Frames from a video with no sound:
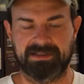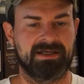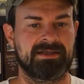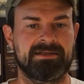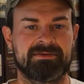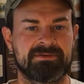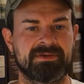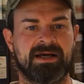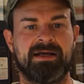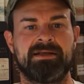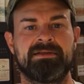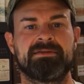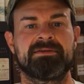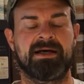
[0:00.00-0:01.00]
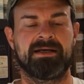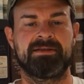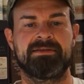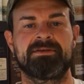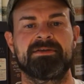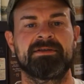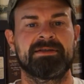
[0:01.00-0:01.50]
nein, nein, nein.
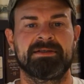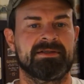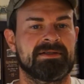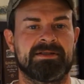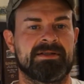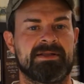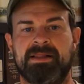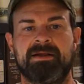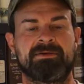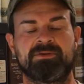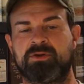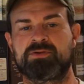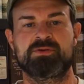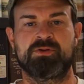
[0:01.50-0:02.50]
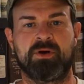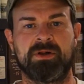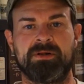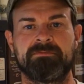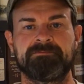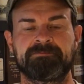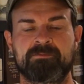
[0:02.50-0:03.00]
Noch zu doll.
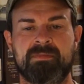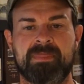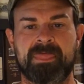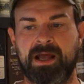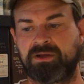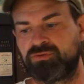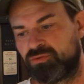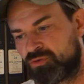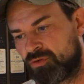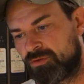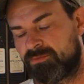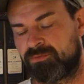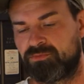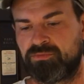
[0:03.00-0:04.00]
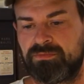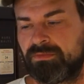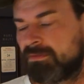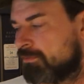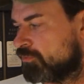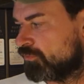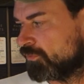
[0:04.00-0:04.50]
Also ich kann,
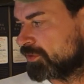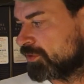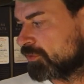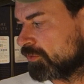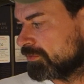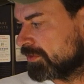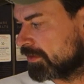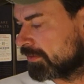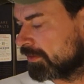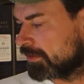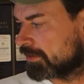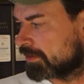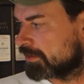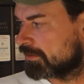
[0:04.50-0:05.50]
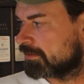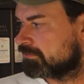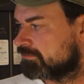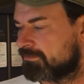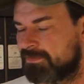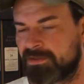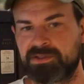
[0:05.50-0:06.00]
ich würde den runterkriegen.
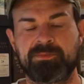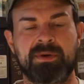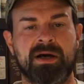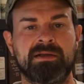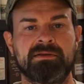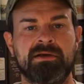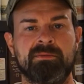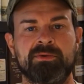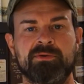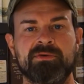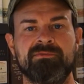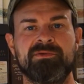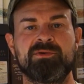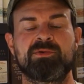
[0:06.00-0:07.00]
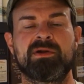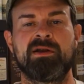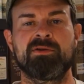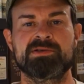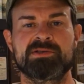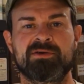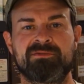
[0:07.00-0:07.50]
Wenn ich Brand habe irgendwie oder
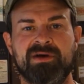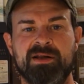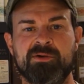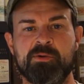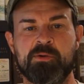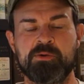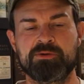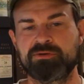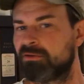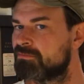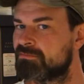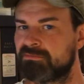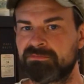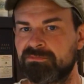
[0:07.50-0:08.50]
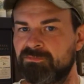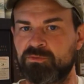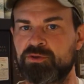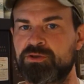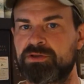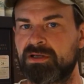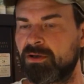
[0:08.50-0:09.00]
Lust auf Alkohol, dann
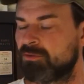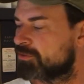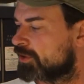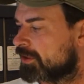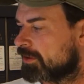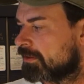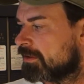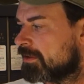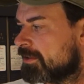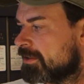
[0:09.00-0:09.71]
würde ich den auch trinken.